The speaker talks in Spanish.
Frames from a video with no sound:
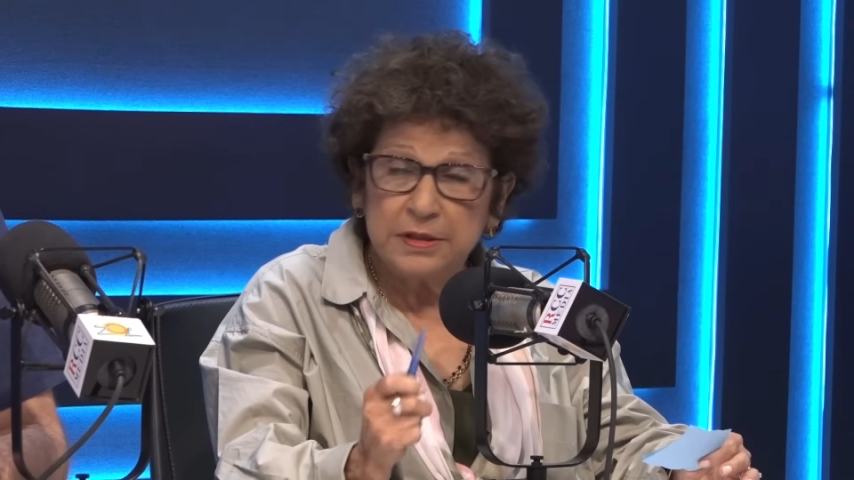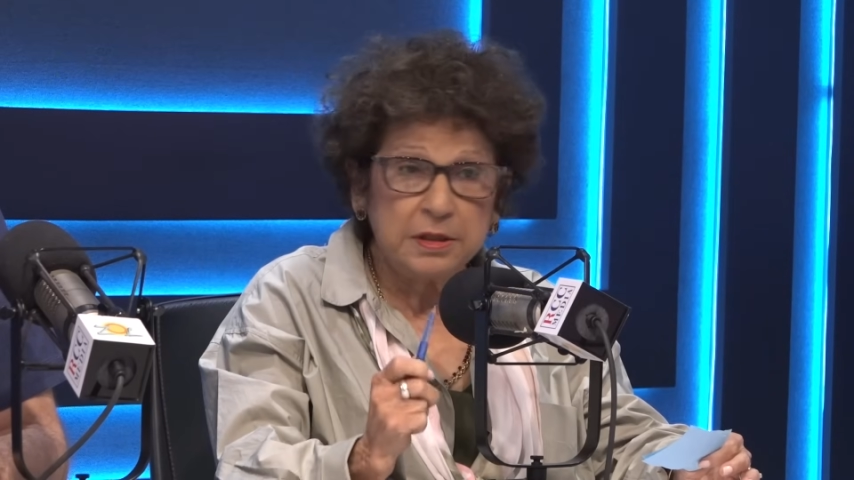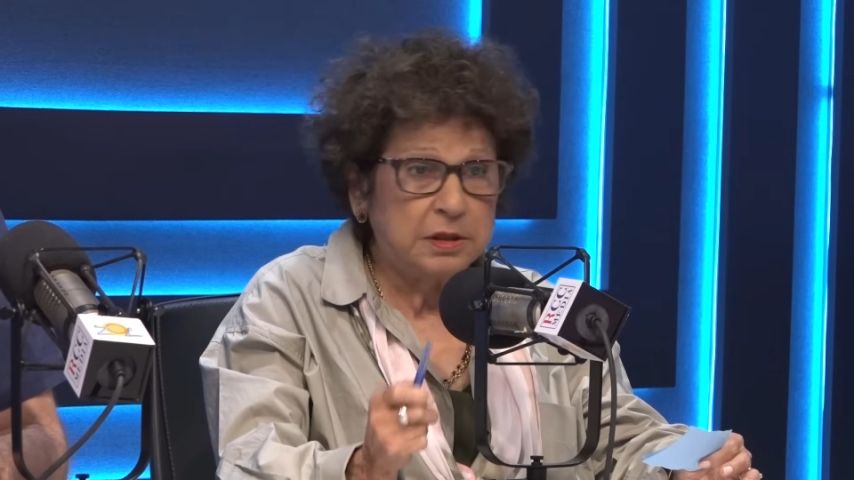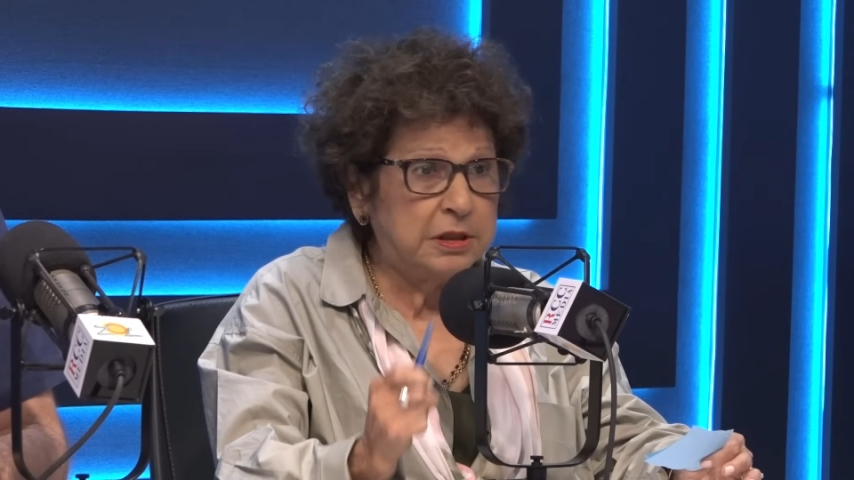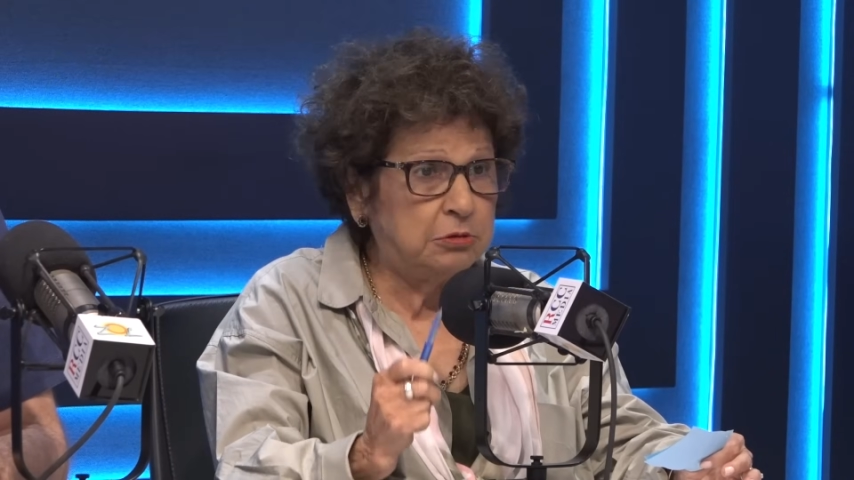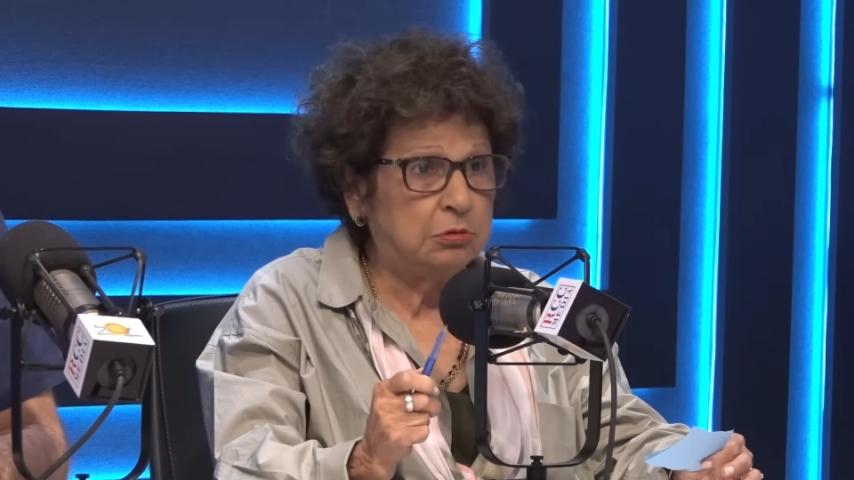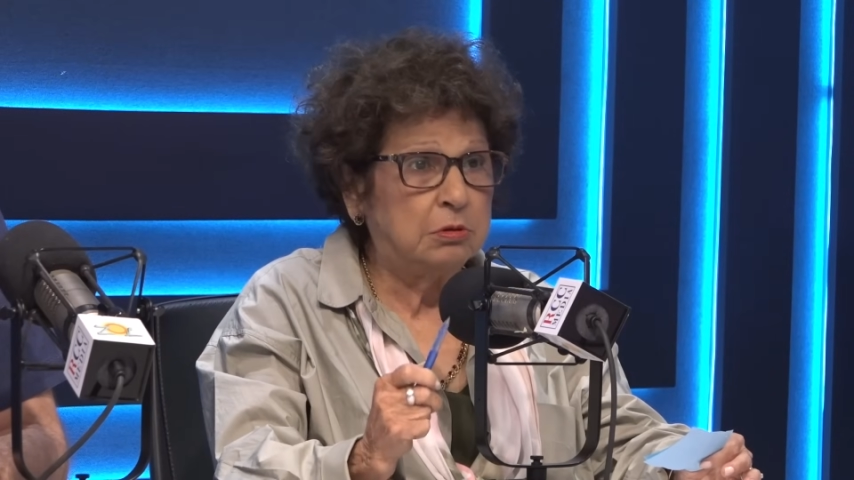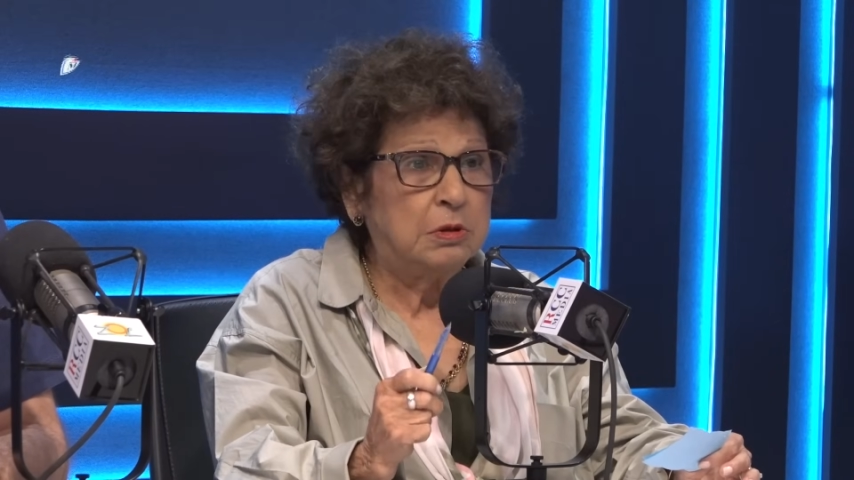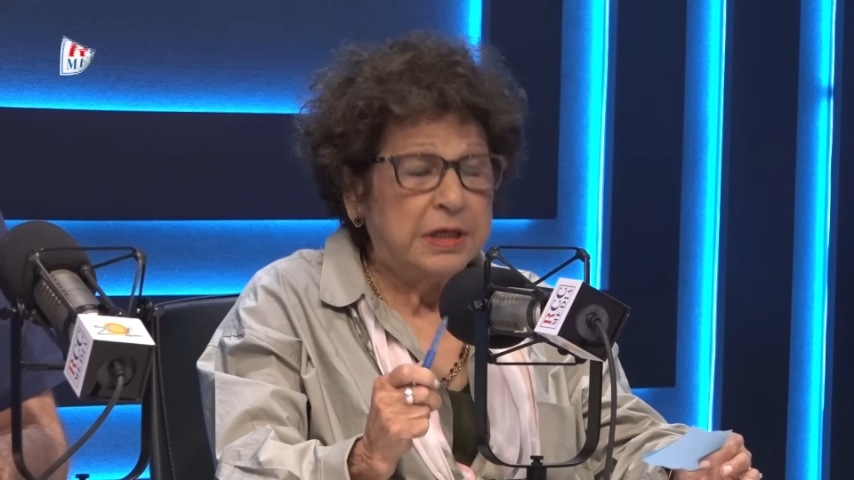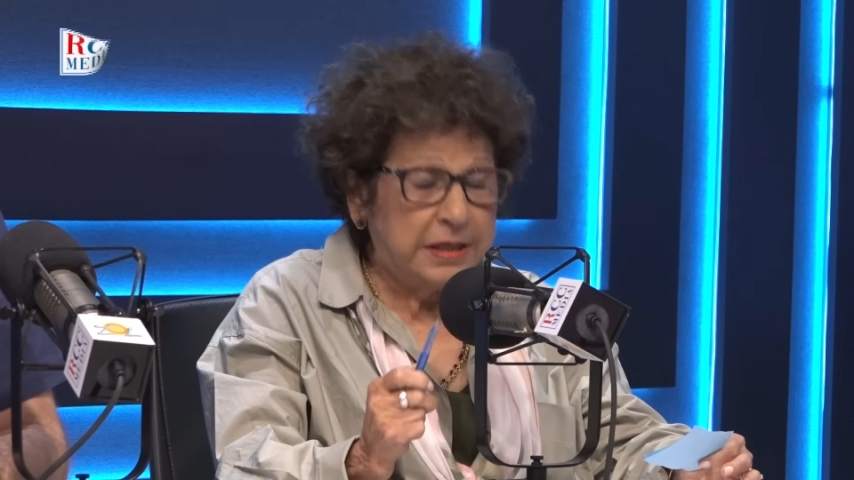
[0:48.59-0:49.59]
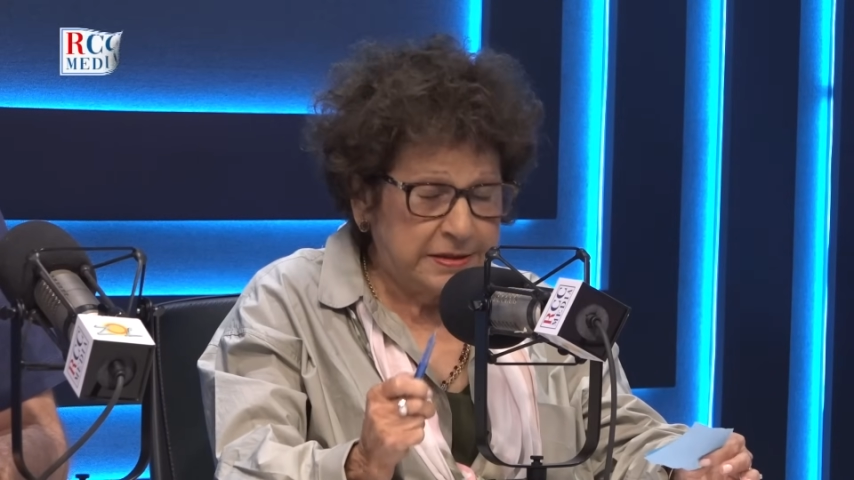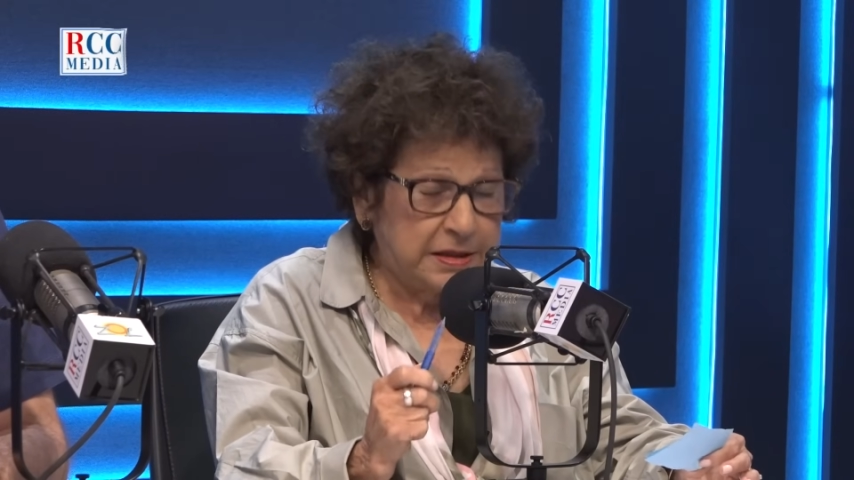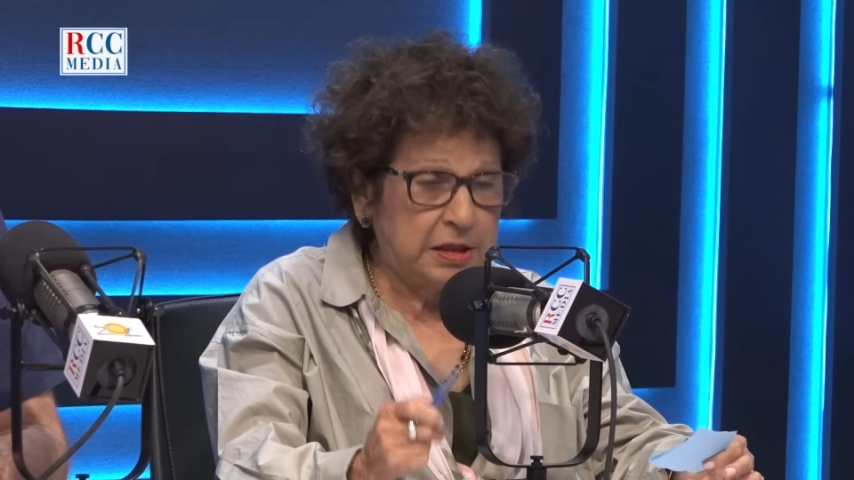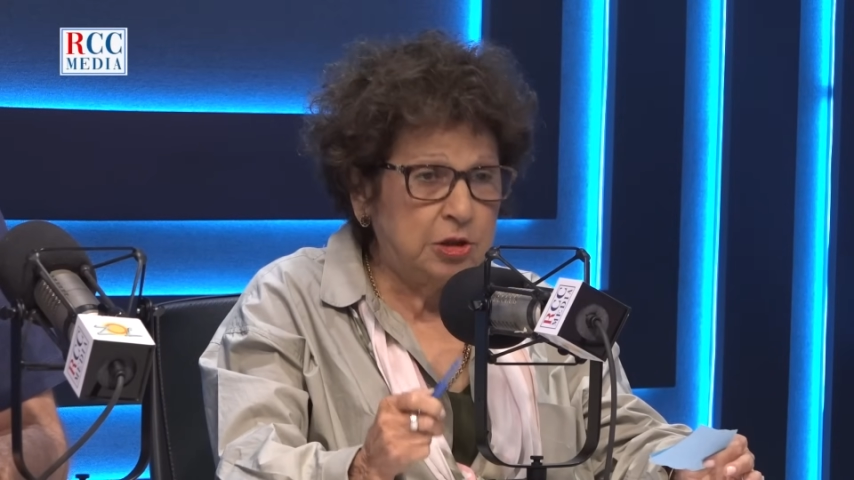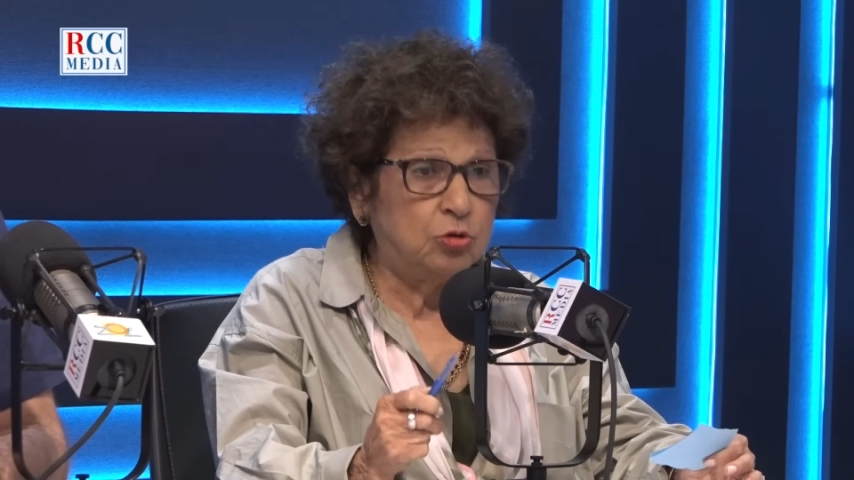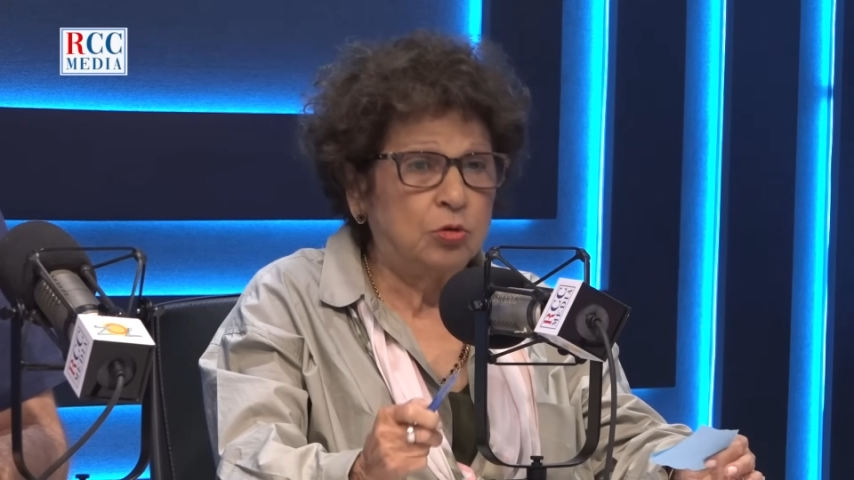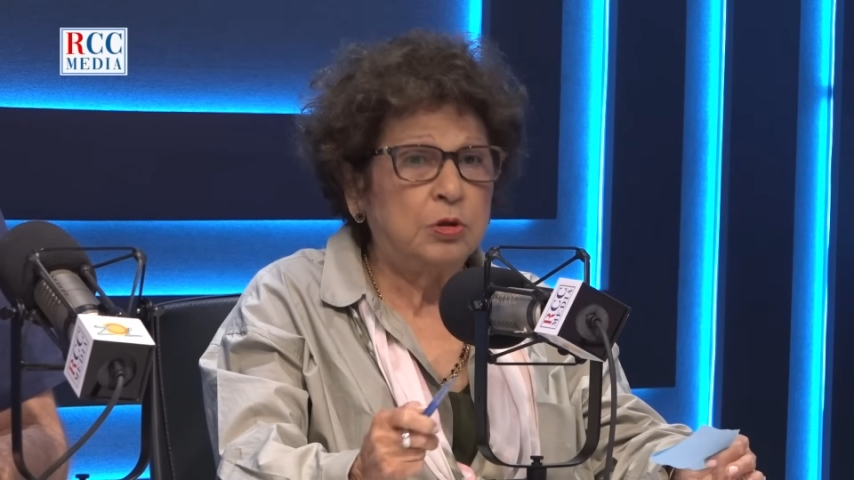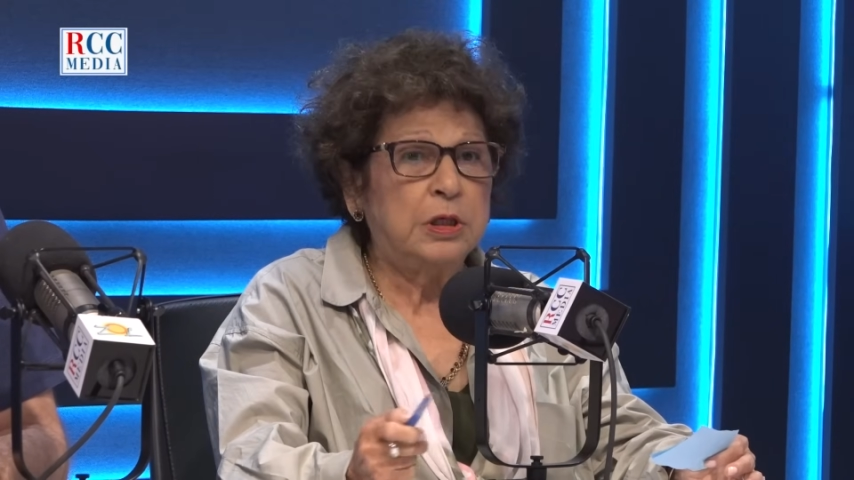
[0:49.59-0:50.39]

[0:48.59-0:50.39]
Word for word: escrito, escrito,